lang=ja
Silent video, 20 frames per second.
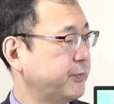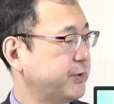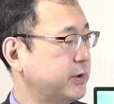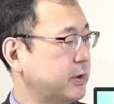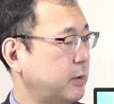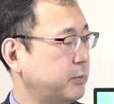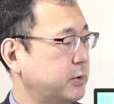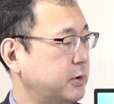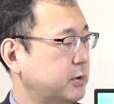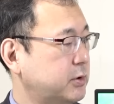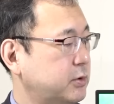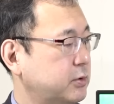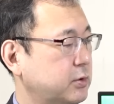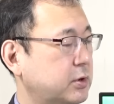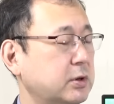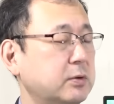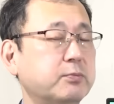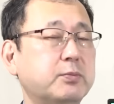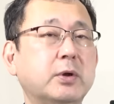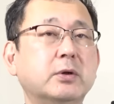ちなみに習
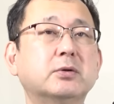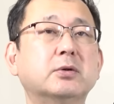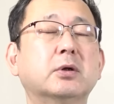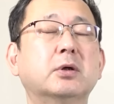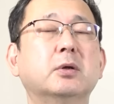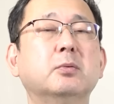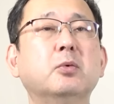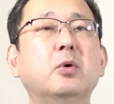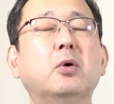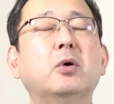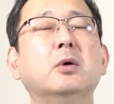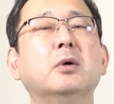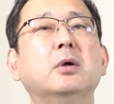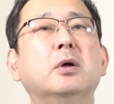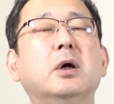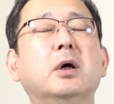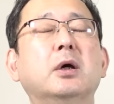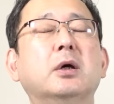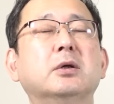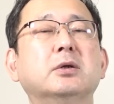近平主席も、
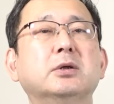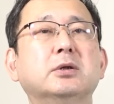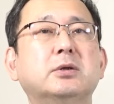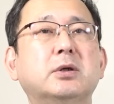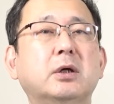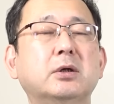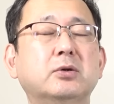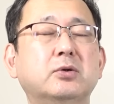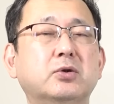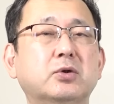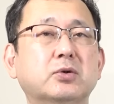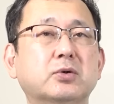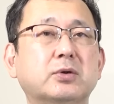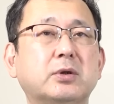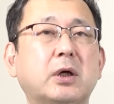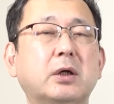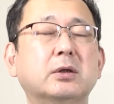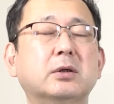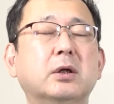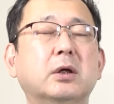え
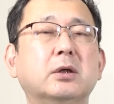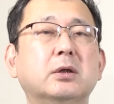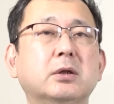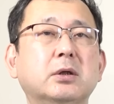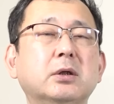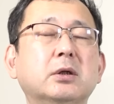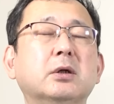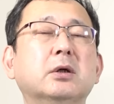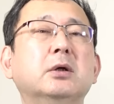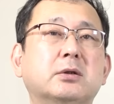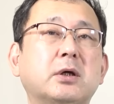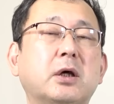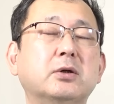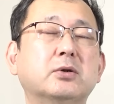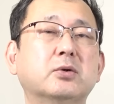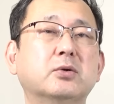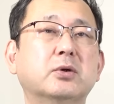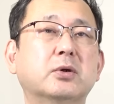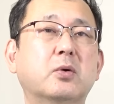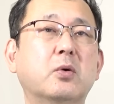2013年に最
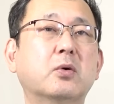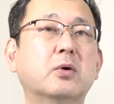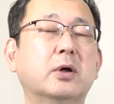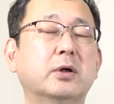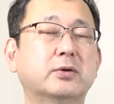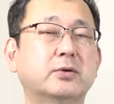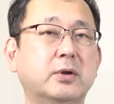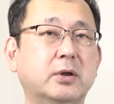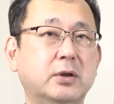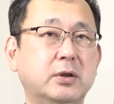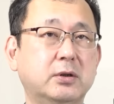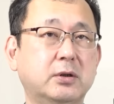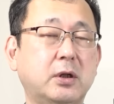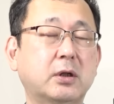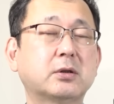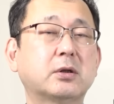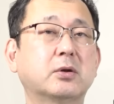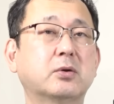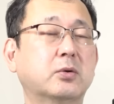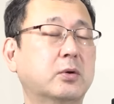初に国家主席に
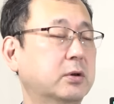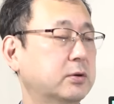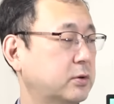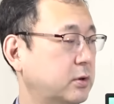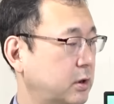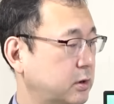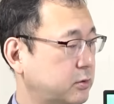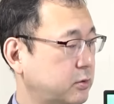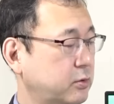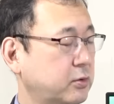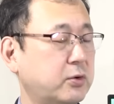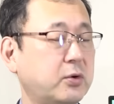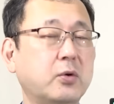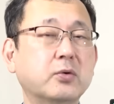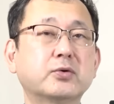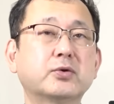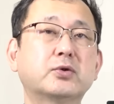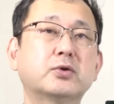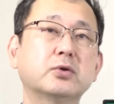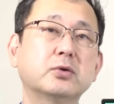なった時はですね、その
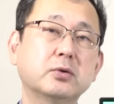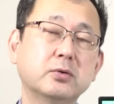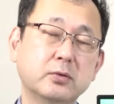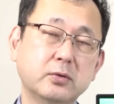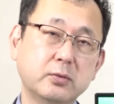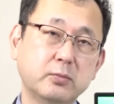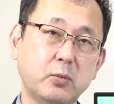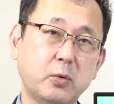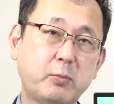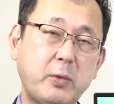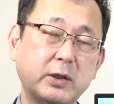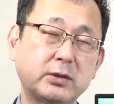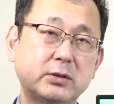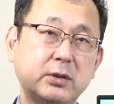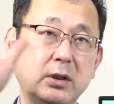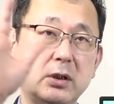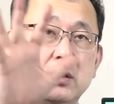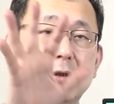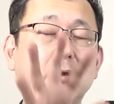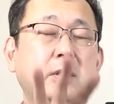翌週、もう真っ
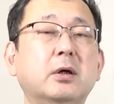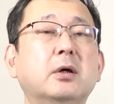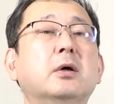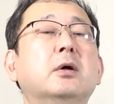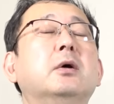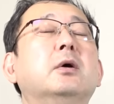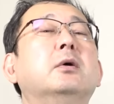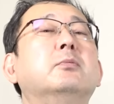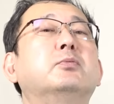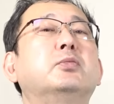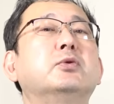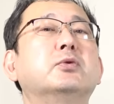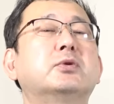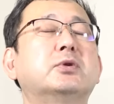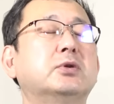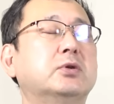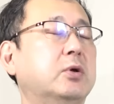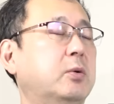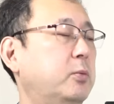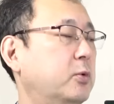先に
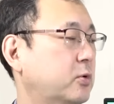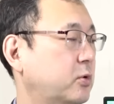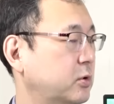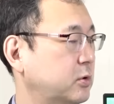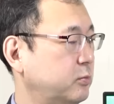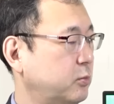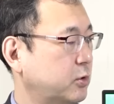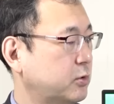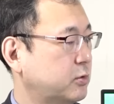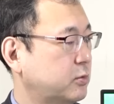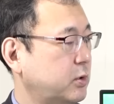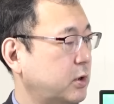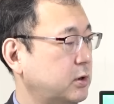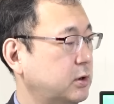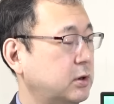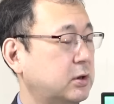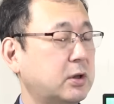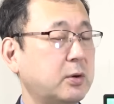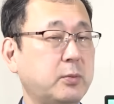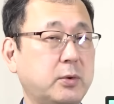プーチンのもとにモスクワに
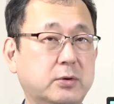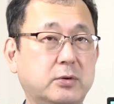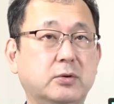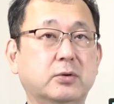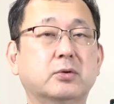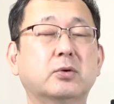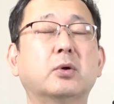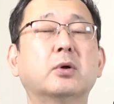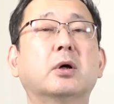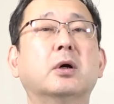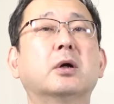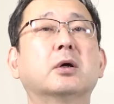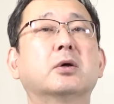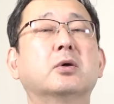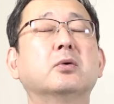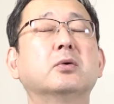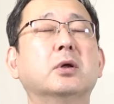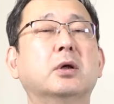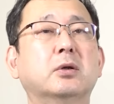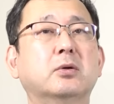行ってます。それから
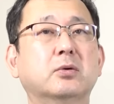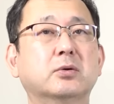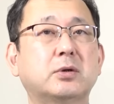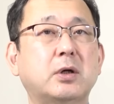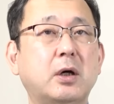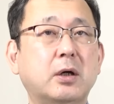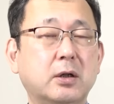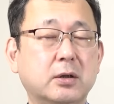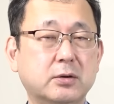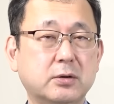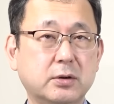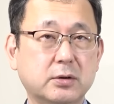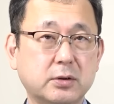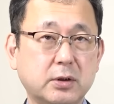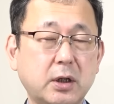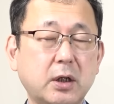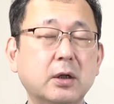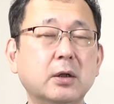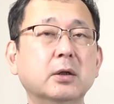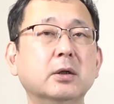去年の3月です
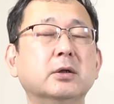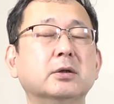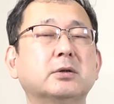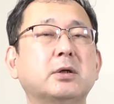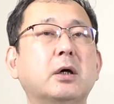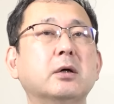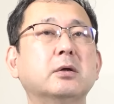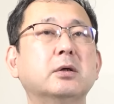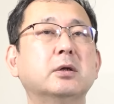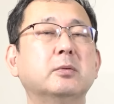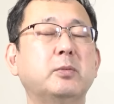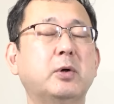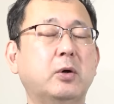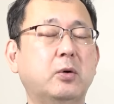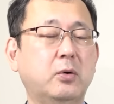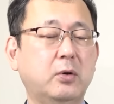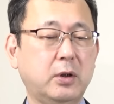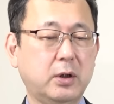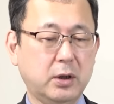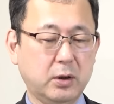ね、3期目
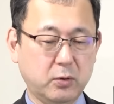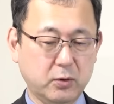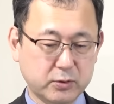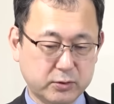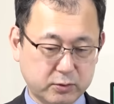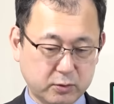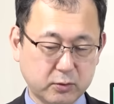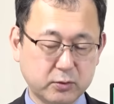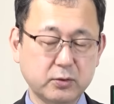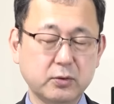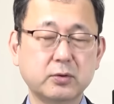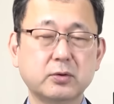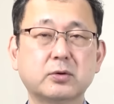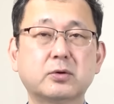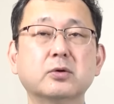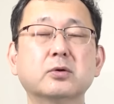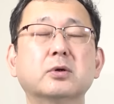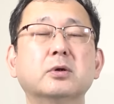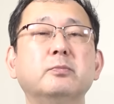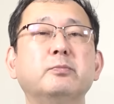を発足、
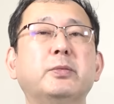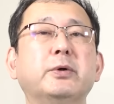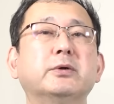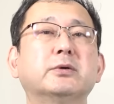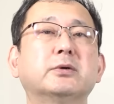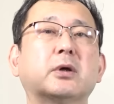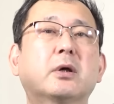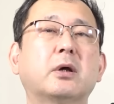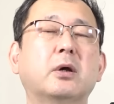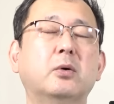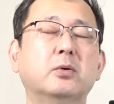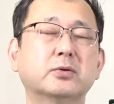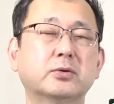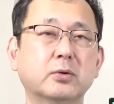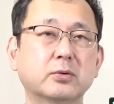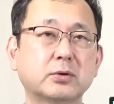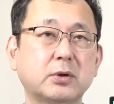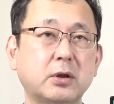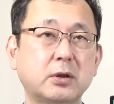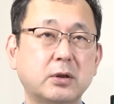習近平政権発
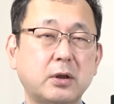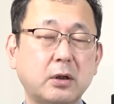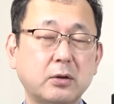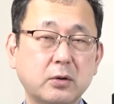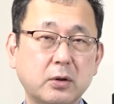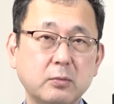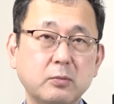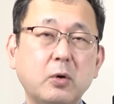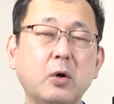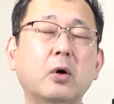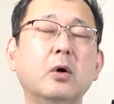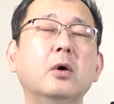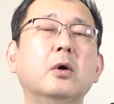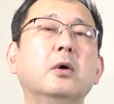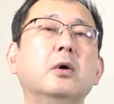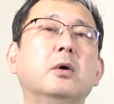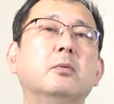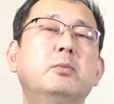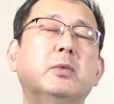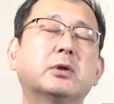足させた時も、
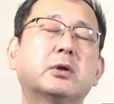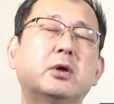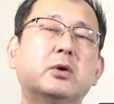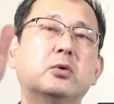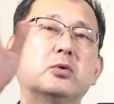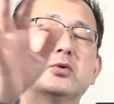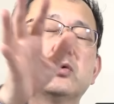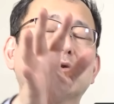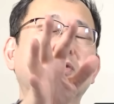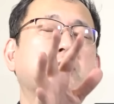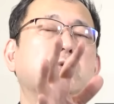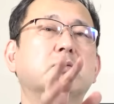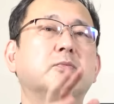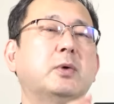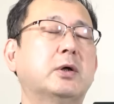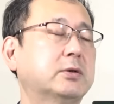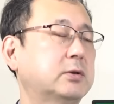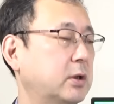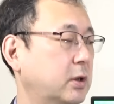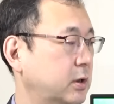また翌週
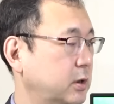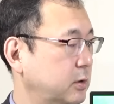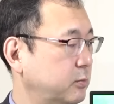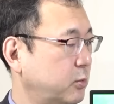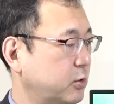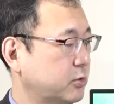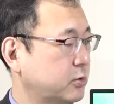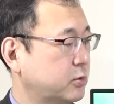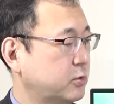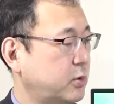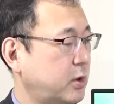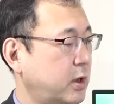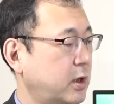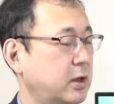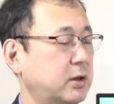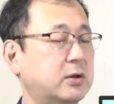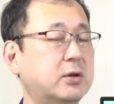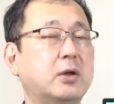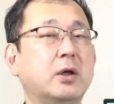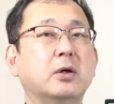真っ先にモスクワへ
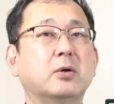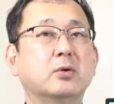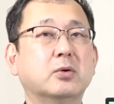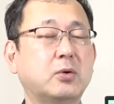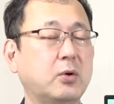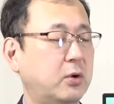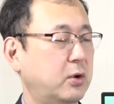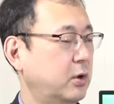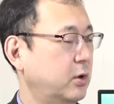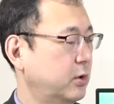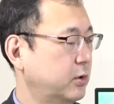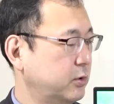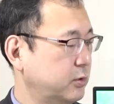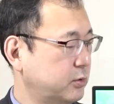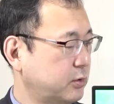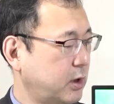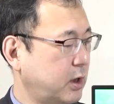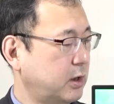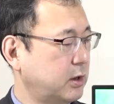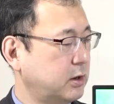行っているとい
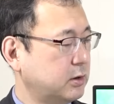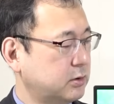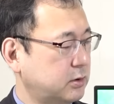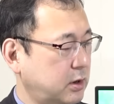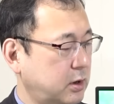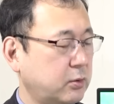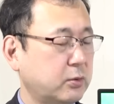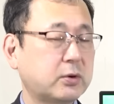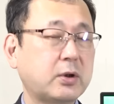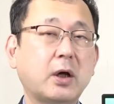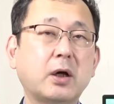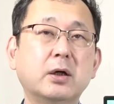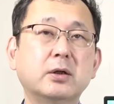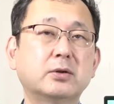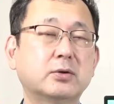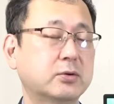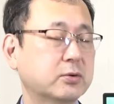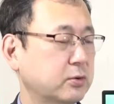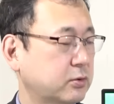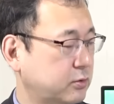う中なんですね。お互い
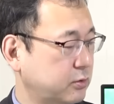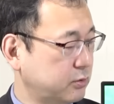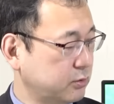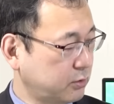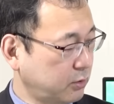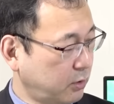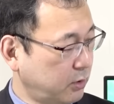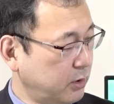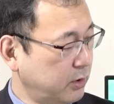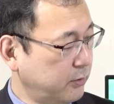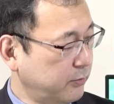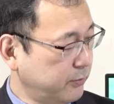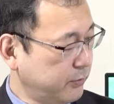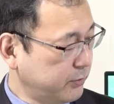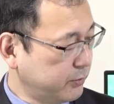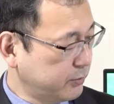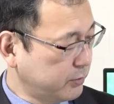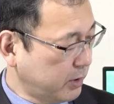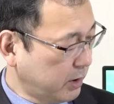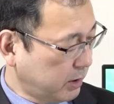すぐ来ると。
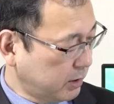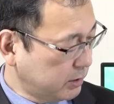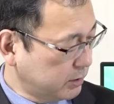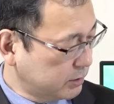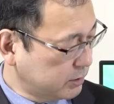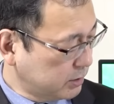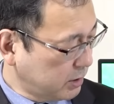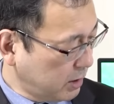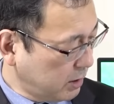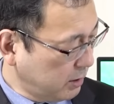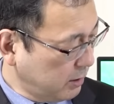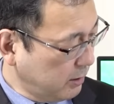いう中ですね。